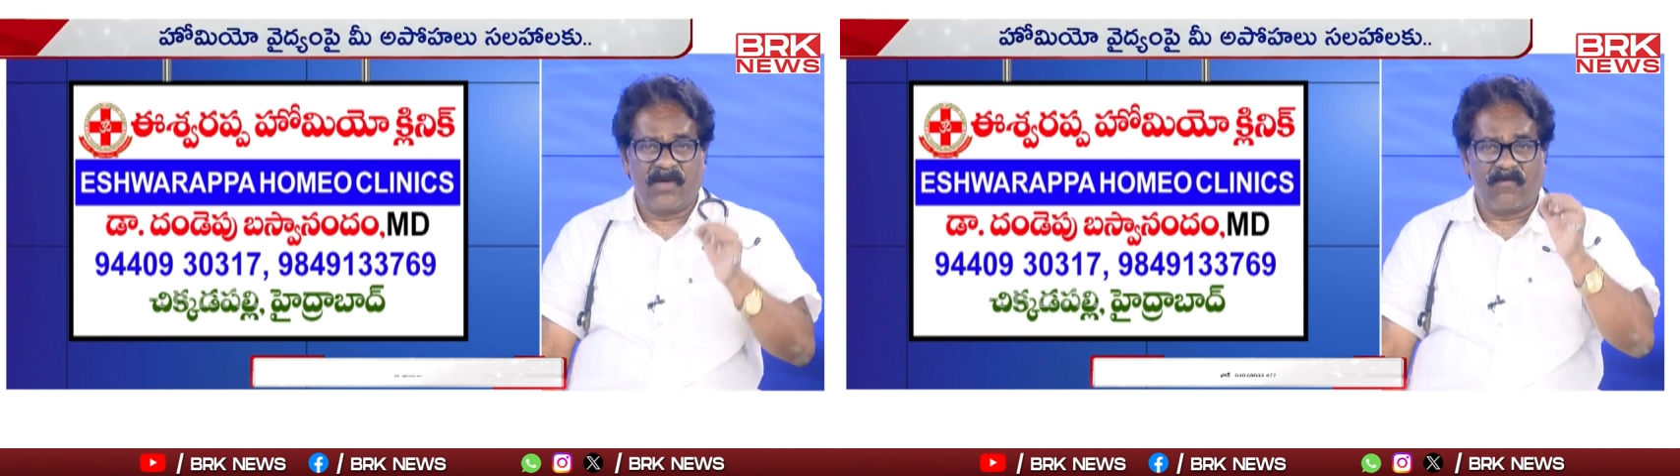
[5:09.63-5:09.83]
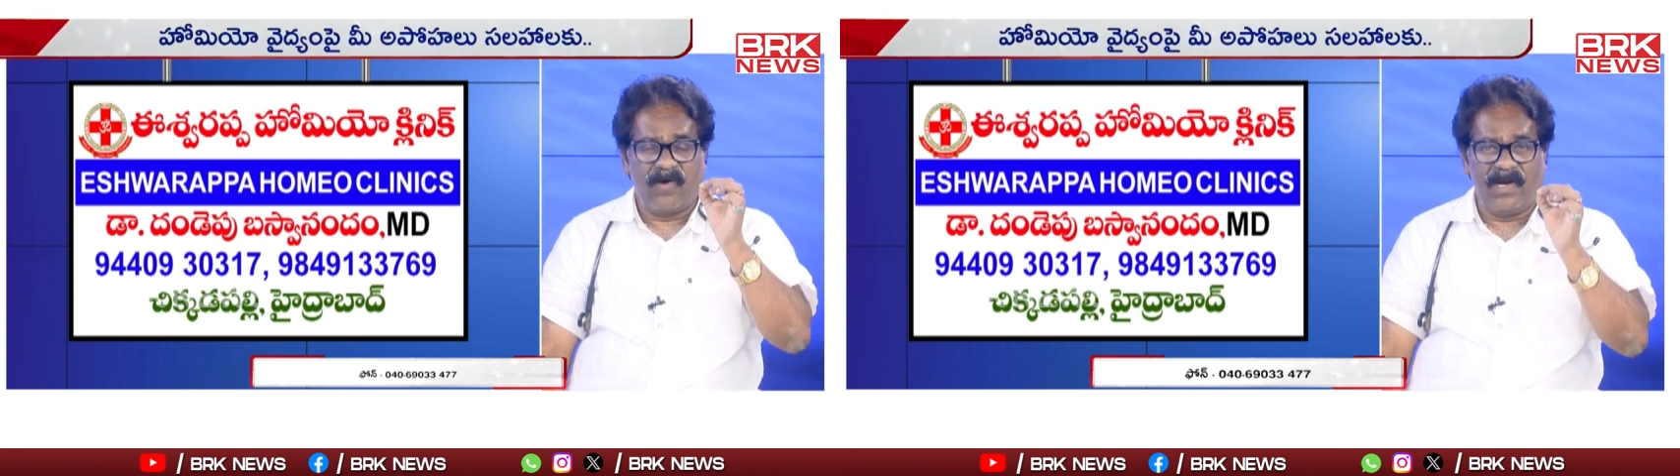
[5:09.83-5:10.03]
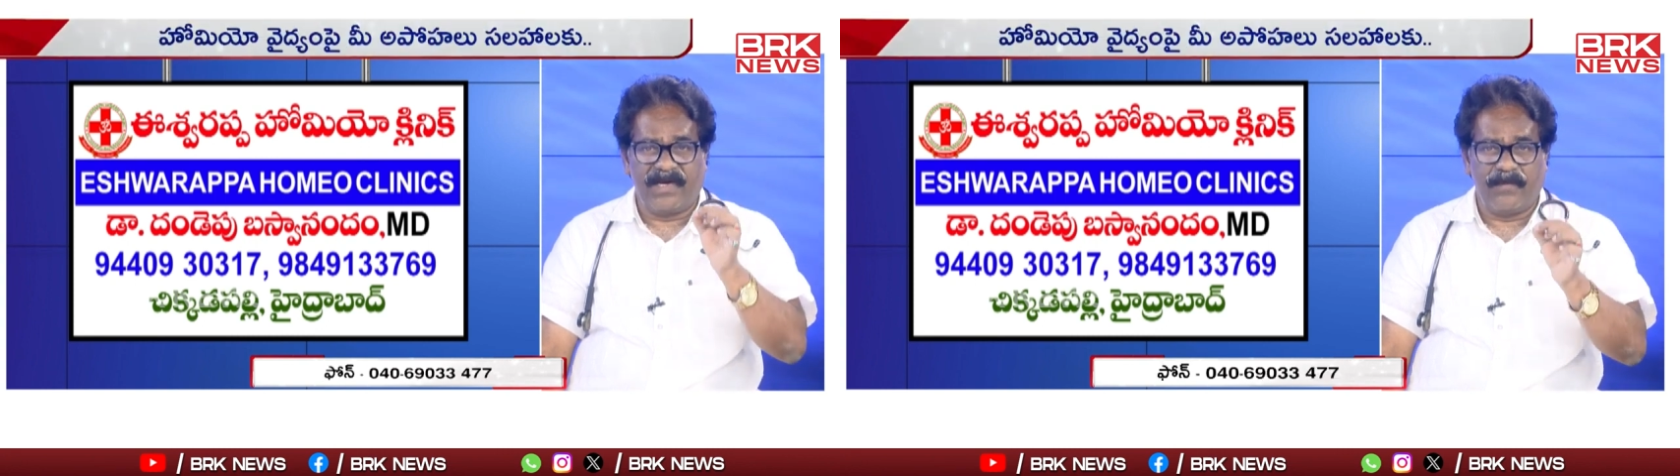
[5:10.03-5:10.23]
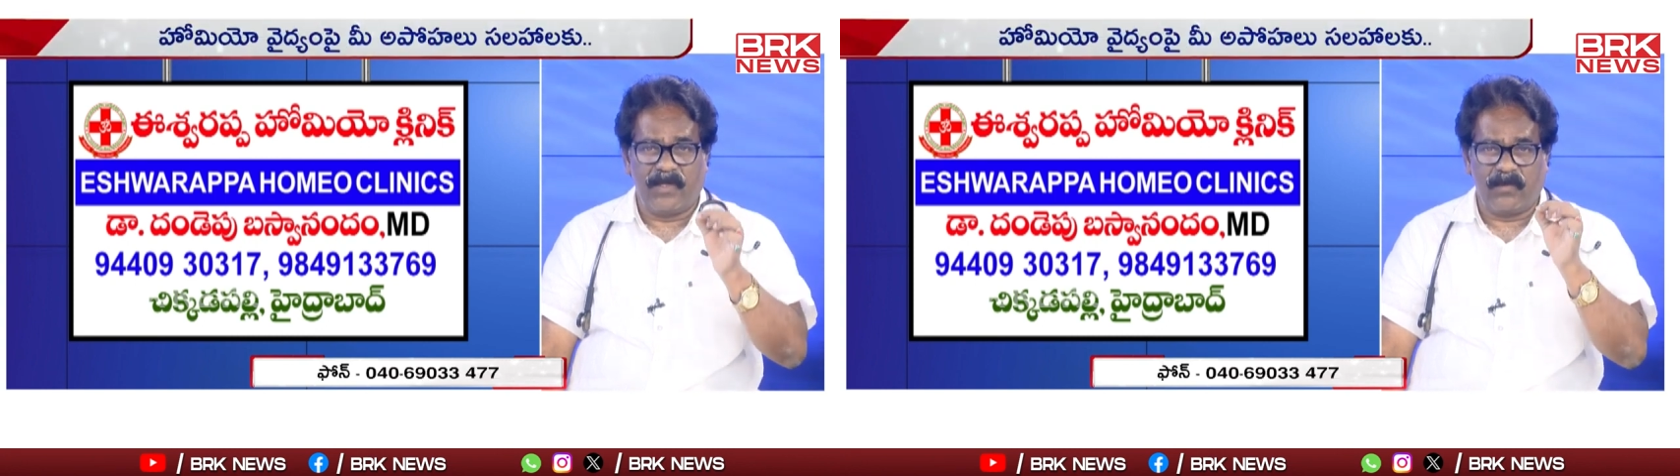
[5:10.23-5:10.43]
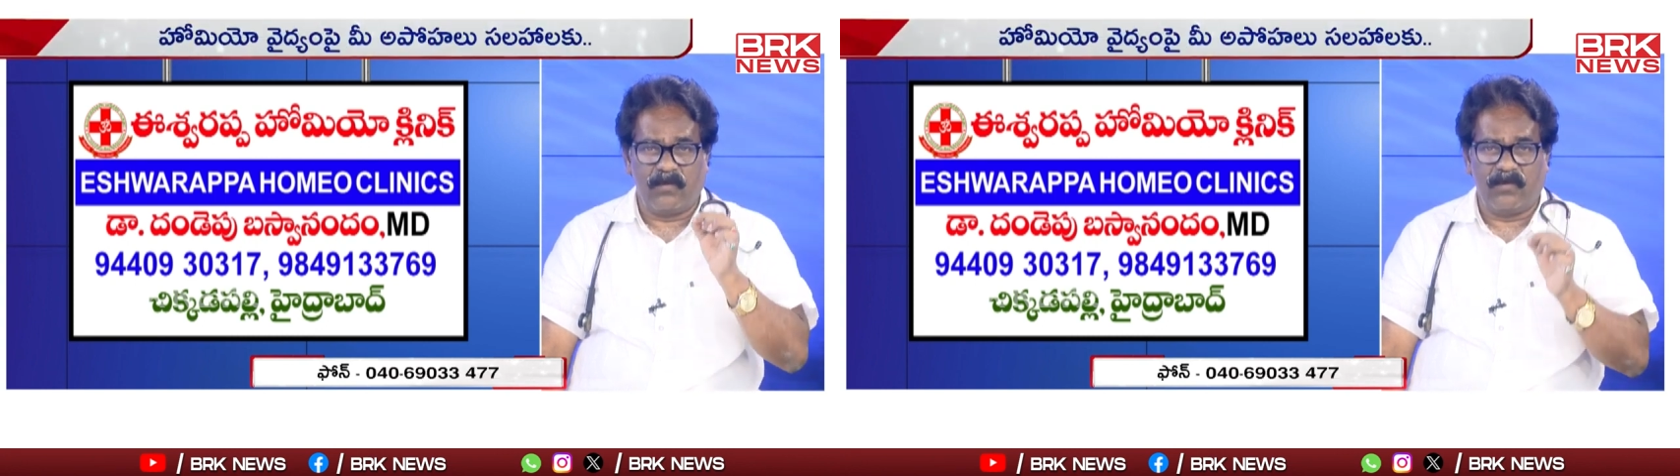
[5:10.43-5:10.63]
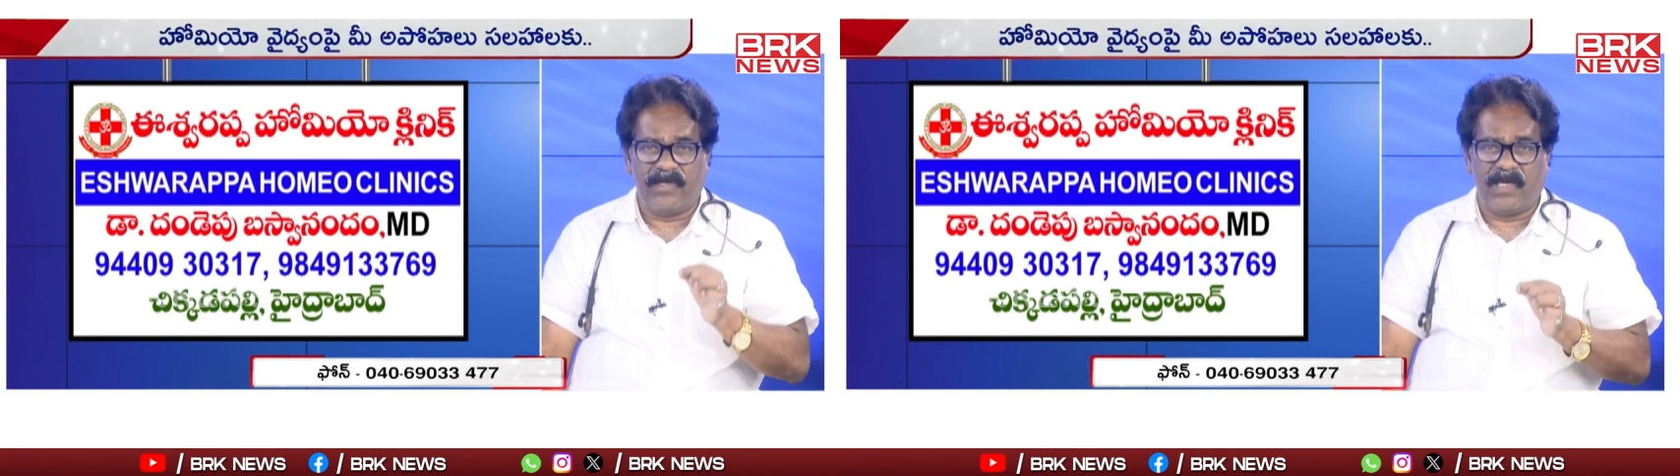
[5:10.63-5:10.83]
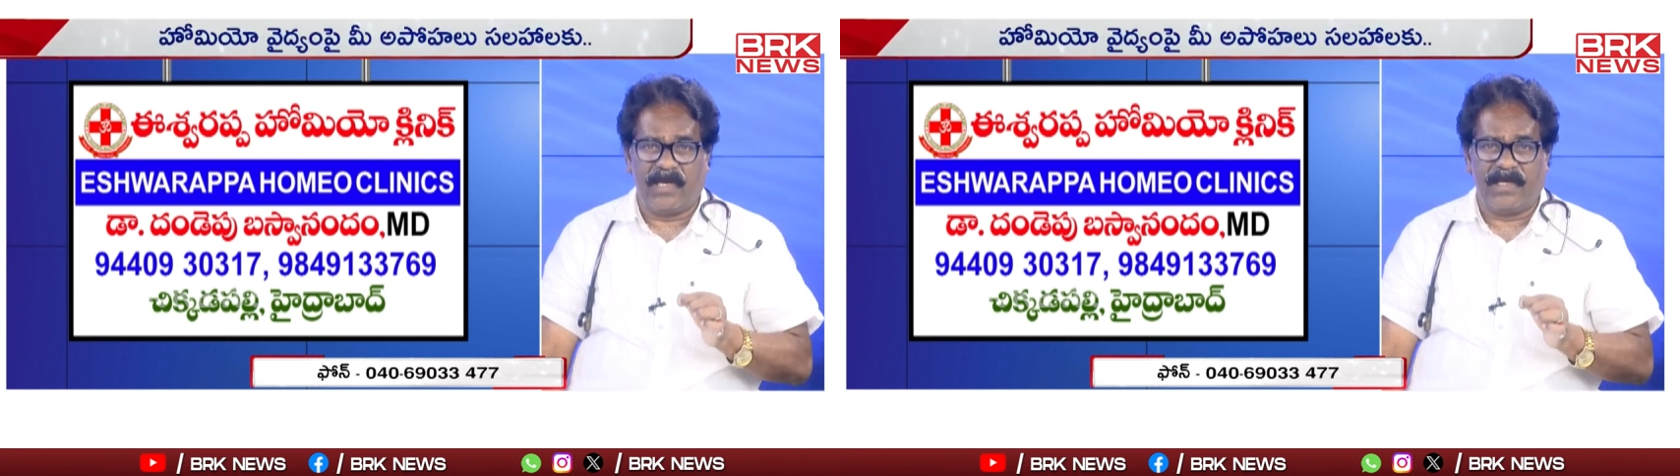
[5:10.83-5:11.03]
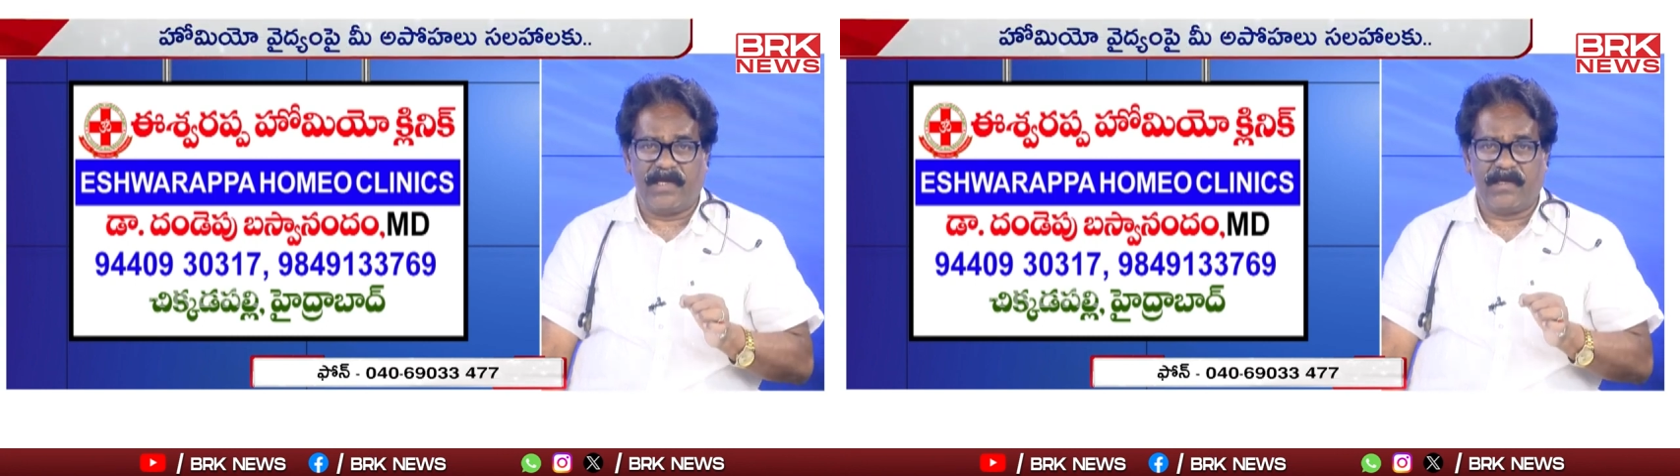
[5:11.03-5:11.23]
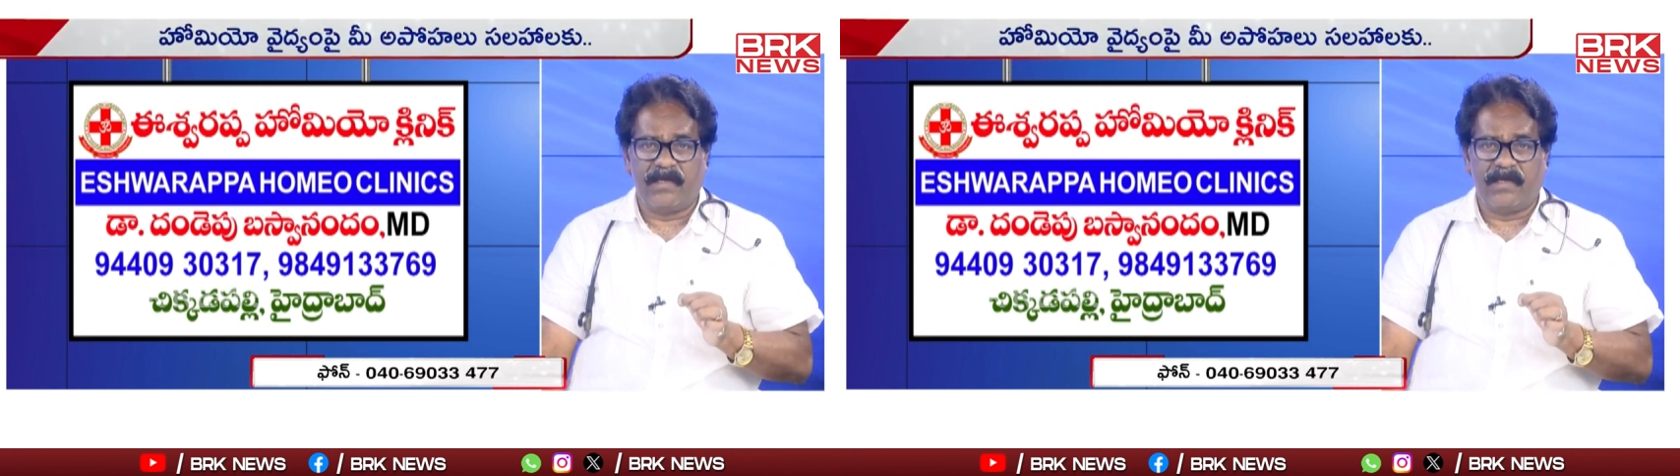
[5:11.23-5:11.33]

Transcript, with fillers: క్వాలిటీ మందులు ఇవ్వాలి